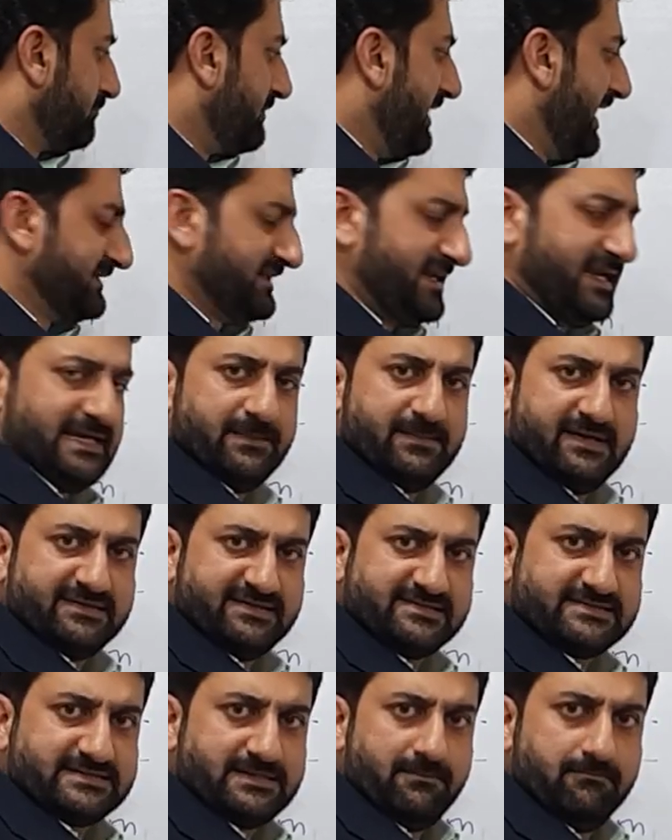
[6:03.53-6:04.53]
बाइनरी नंबर
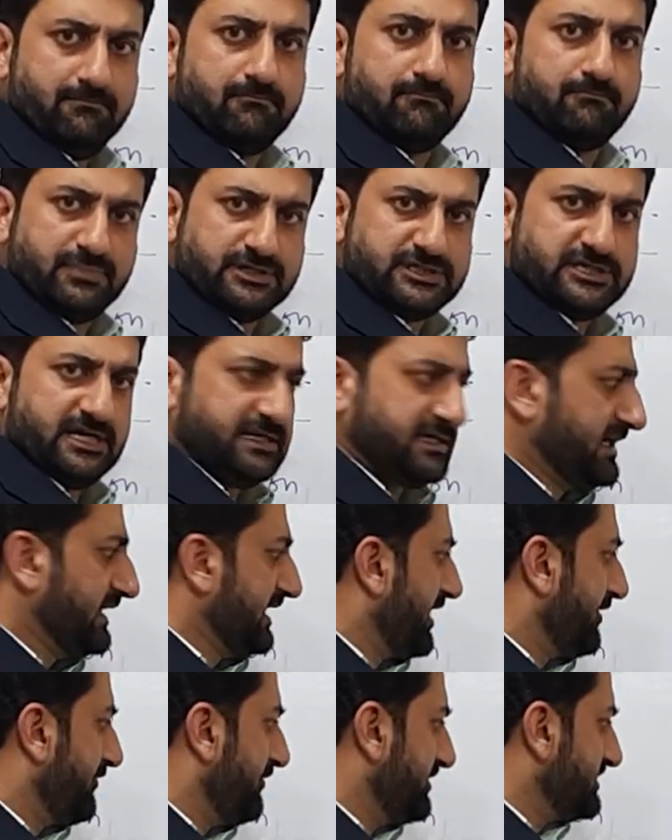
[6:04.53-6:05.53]
सिस्टम मशीन की
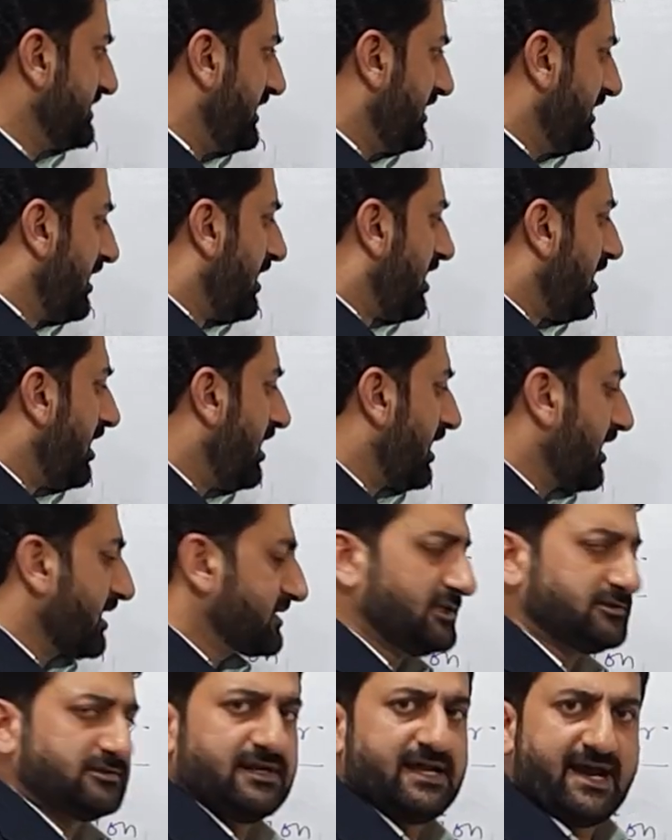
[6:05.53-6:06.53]
लैंग्वेज है
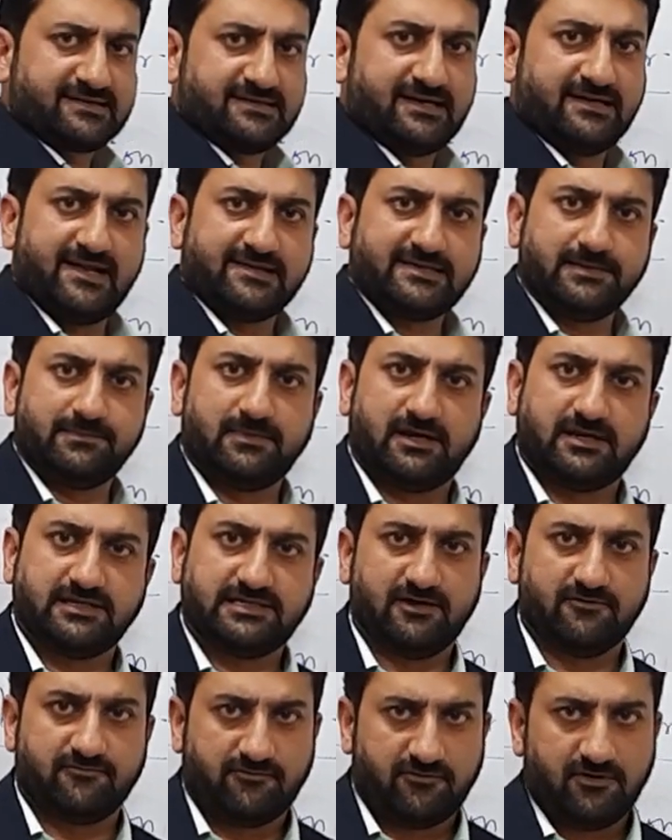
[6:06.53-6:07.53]
ऑक्टल और हेक्टर डेसिमल
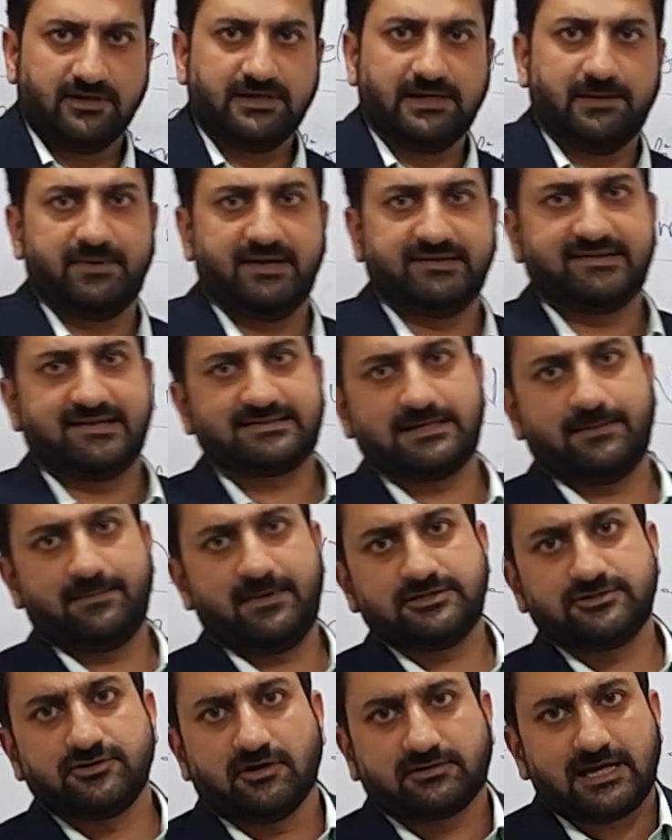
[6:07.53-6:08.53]
ये वो नंबर सिस्टम
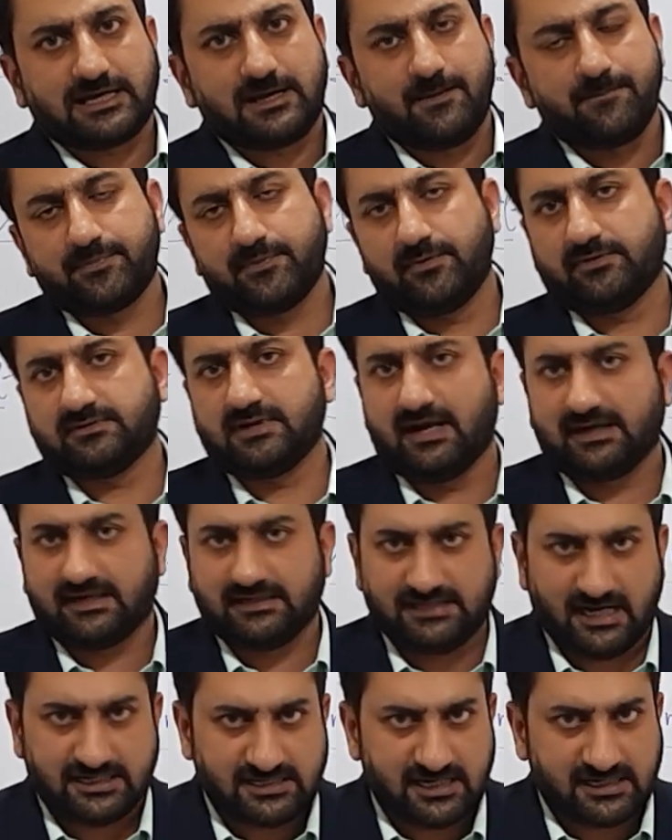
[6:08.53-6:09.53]
है जो कि कंप्यूटर
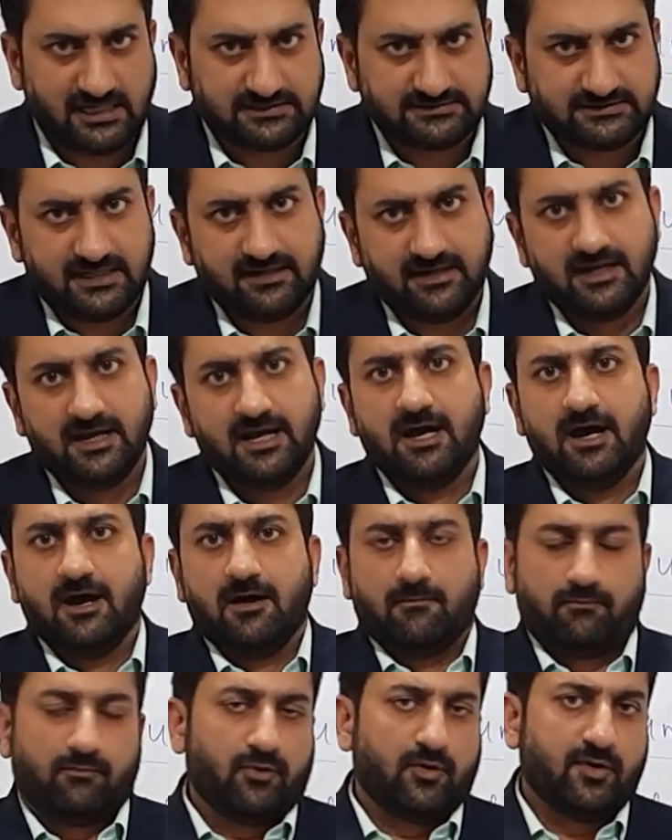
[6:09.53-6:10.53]
आर्किटेक्चर के अंदर
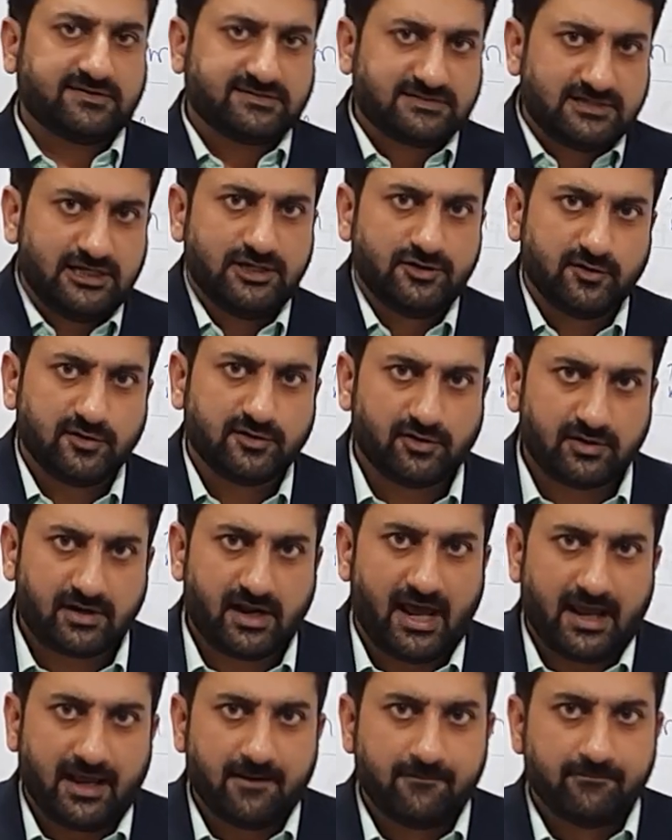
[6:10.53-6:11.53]
मोस्टली यूज़ हो
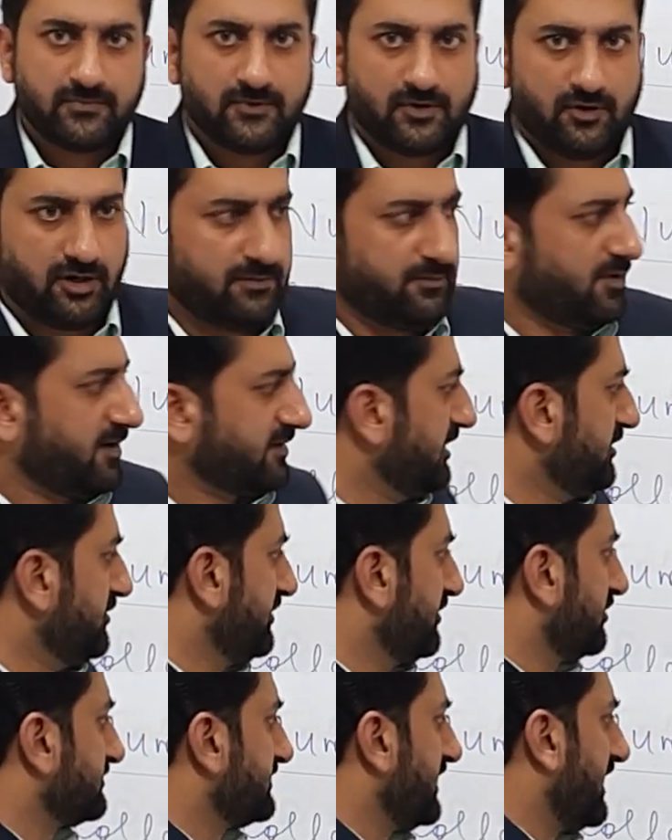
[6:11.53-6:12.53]
रहा है और मोस्टली
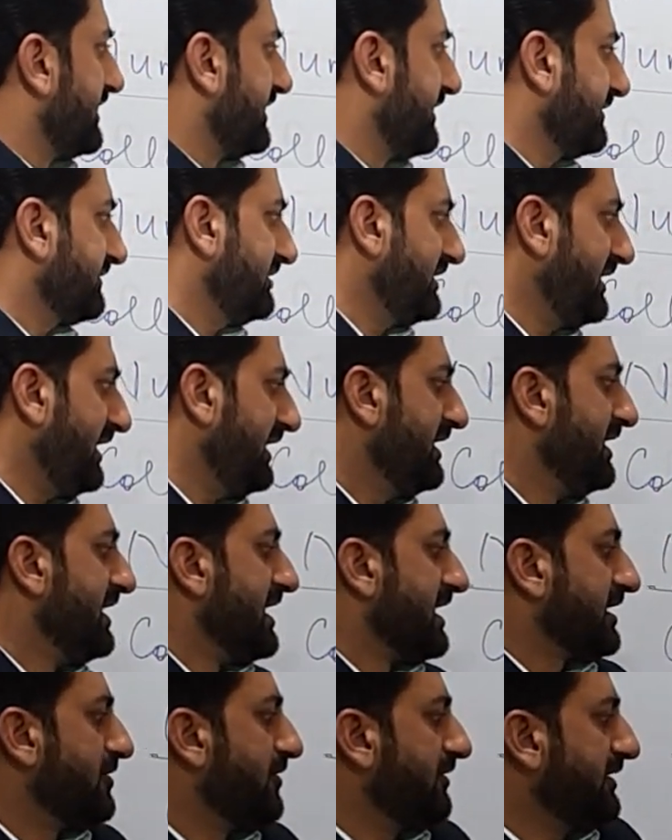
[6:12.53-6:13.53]
यूज़ होता है इसलिए
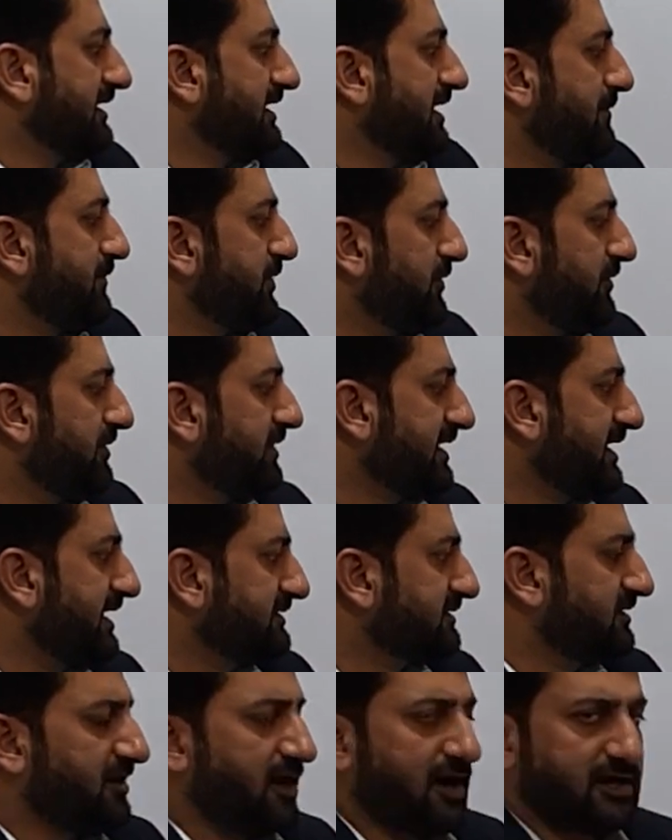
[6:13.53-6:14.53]
क्योंकि कंप्यूटर के
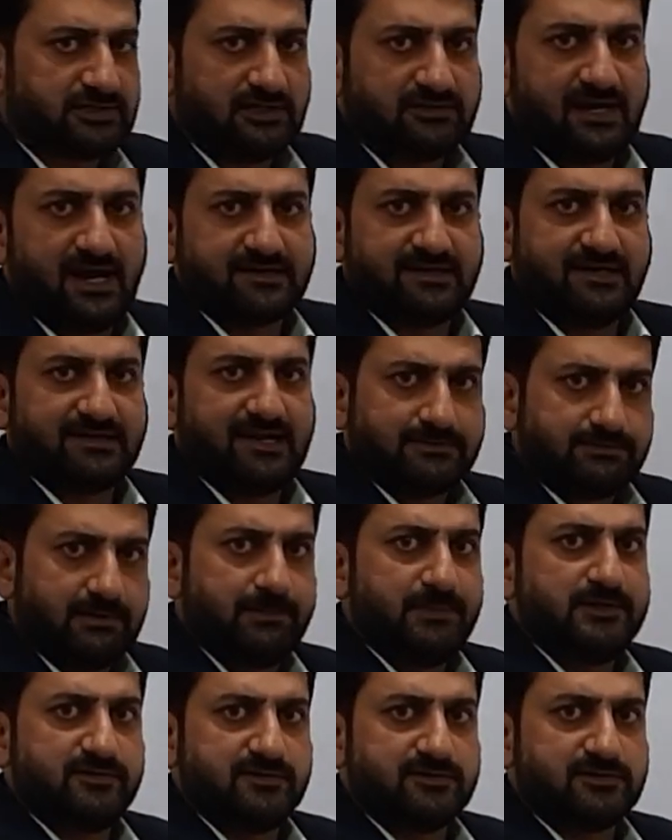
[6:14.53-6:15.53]
अंदर ऑक्टल और डेसिमल
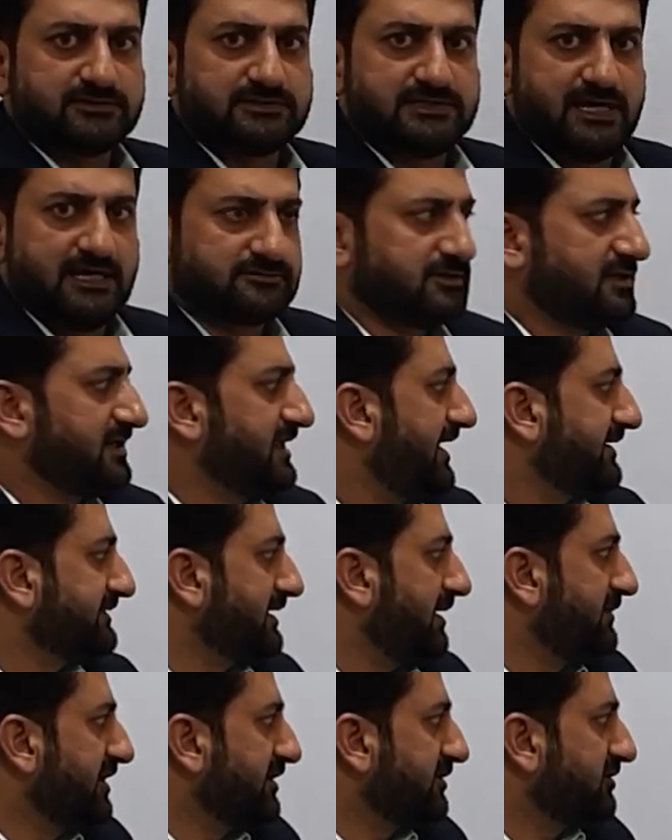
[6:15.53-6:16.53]
भी यूज़ होते हैं तो
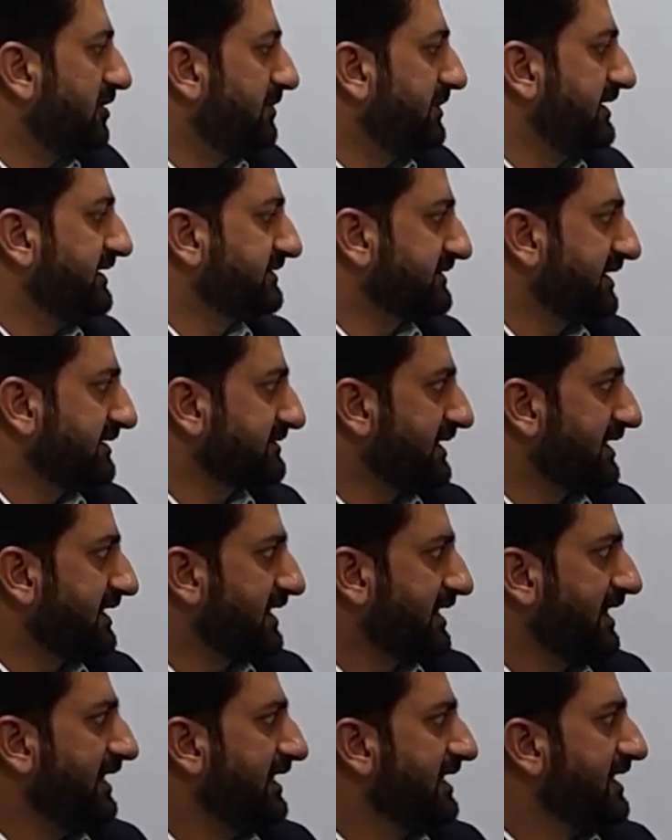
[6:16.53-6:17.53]
लिहाजा हम इनको भी डिस्कस
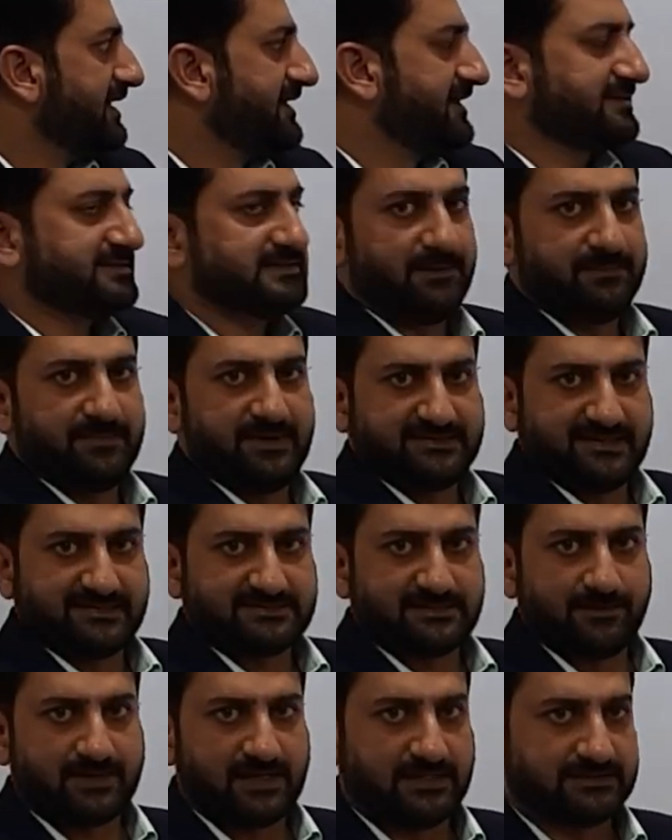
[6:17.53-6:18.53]
करेंगे इस नंबर
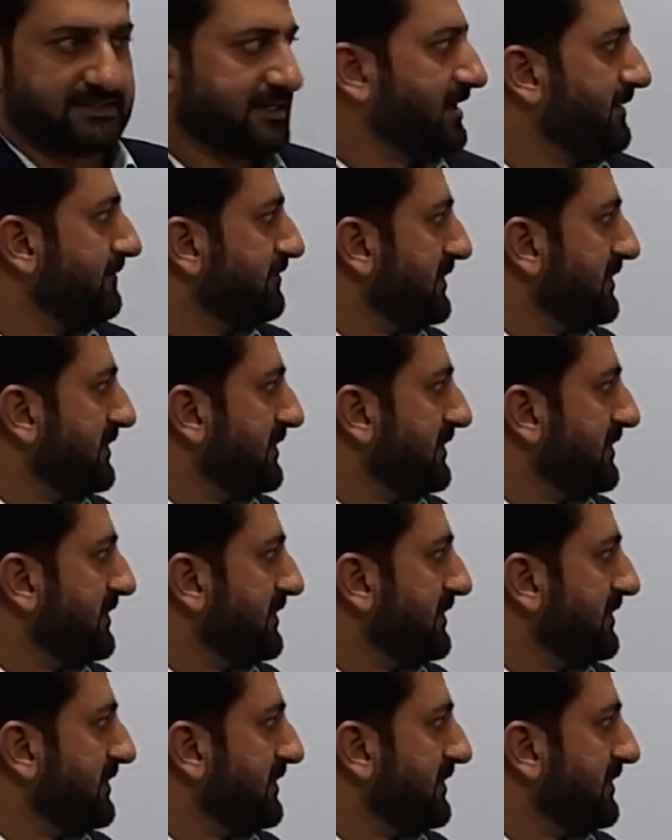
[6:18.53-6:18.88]
सिस्टम के अंदर